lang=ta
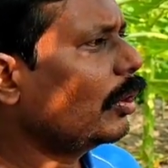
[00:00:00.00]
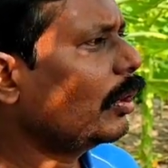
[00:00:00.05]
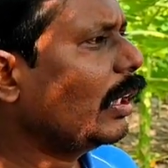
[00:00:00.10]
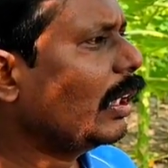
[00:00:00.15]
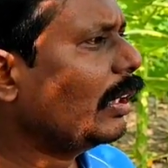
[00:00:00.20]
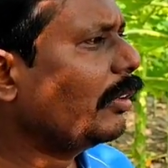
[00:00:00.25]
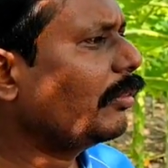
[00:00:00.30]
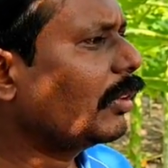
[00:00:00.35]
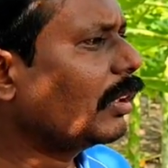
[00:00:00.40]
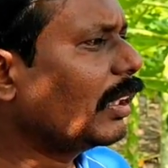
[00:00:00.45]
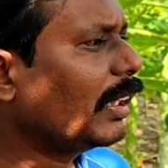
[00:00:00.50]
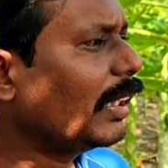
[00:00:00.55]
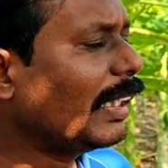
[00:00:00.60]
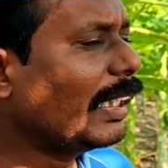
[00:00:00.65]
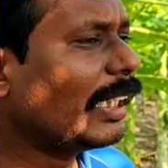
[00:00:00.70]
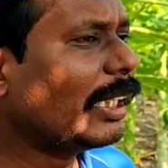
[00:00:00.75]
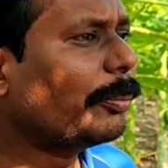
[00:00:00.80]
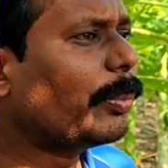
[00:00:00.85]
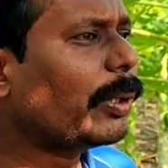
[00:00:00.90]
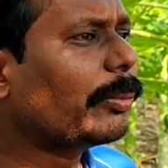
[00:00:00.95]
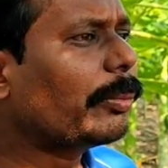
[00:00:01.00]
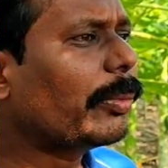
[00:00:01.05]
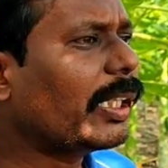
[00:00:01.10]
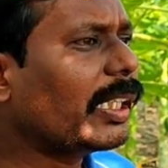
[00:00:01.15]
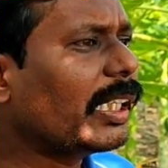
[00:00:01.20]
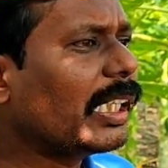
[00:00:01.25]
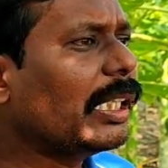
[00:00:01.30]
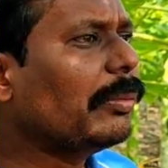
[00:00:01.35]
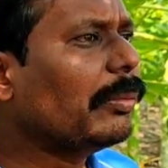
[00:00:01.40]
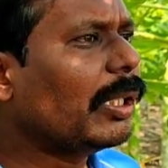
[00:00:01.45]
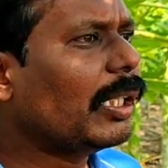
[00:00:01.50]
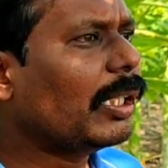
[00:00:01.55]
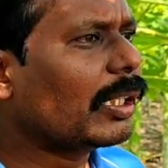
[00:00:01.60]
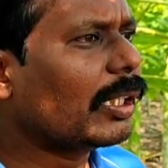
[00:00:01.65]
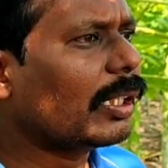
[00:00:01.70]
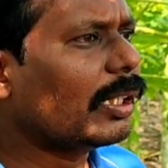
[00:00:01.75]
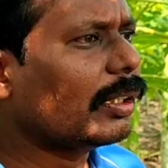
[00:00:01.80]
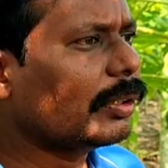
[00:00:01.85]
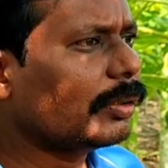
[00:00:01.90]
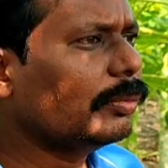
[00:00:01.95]
தென் வந்து ஈரப்பதம்
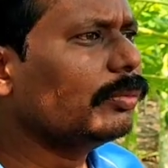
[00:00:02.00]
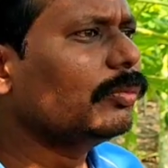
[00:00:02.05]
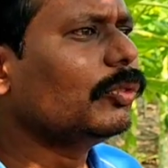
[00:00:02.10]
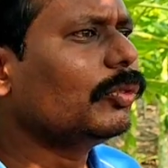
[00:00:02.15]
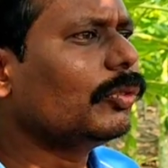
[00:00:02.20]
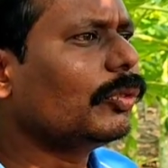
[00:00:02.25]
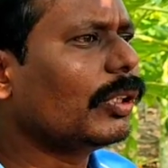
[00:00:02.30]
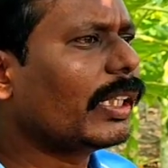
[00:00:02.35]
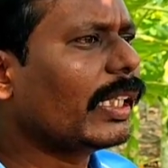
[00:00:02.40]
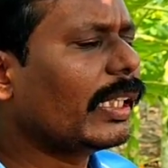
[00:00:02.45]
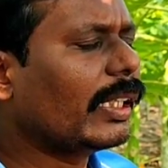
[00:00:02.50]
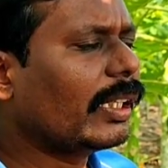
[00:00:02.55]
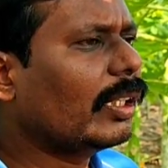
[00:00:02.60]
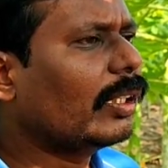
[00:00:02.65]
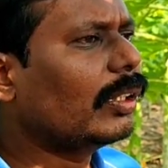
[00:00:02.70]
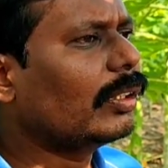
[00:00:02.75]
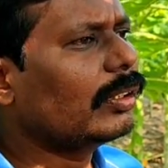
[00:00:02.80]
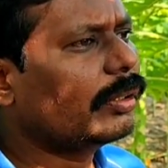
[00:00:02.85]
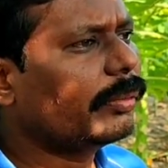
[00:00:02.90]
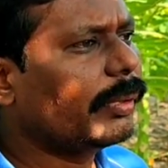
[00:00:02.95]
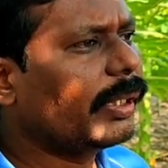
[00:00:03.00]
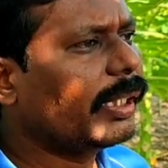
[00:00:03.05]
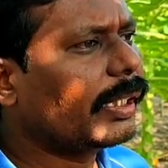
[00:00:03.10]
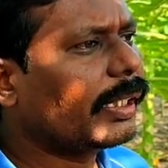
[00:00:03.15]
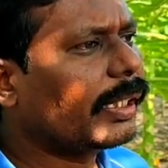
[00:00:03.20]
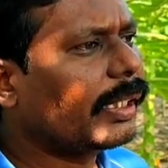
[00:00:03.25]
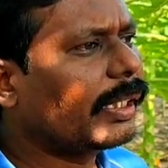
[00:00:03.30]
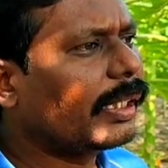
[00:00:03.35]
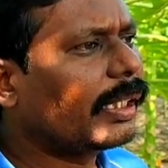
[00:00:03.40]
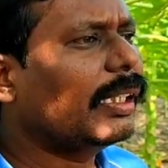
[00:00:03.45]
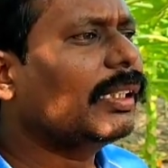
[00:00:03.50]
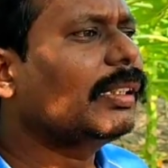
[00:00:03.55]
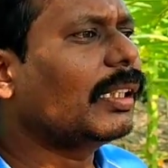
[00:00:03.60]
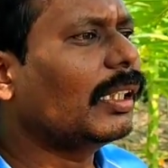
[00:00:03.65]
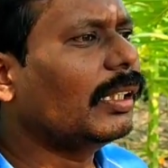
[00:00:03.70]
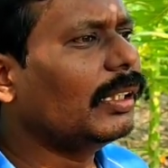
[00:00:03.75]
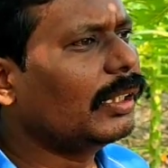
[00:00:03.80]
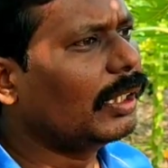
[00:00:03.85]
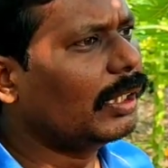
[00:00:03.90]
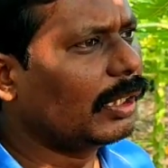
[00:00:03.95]
அதிகமானாலும் உங்களுக்கு என்ன ஆகும் அப்படின்னு கேட்டிங்கன்னா
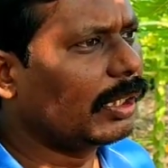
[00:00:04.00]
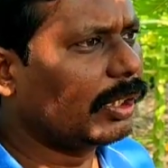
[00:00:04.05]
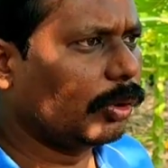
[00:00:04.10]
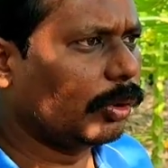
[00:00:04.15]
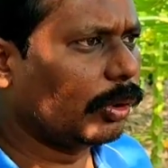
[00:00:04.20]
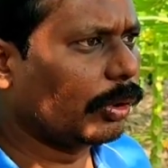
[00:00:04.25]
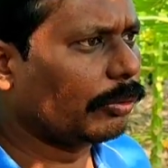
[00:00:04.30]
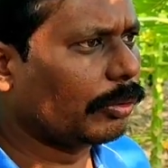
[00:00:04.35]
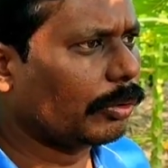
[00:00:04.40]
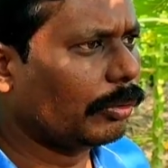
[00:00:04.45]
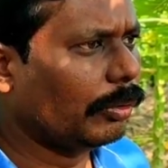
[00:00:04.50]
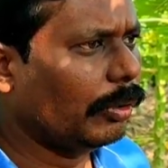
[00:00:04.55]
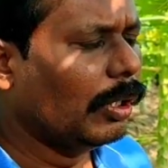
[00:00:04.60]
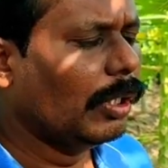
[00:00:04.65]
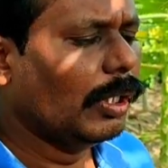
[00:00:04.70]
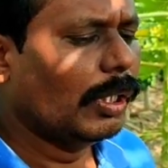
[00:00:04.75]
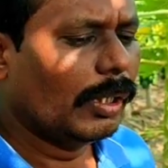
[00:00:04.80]
தண்டல்கள் நோய் வரும்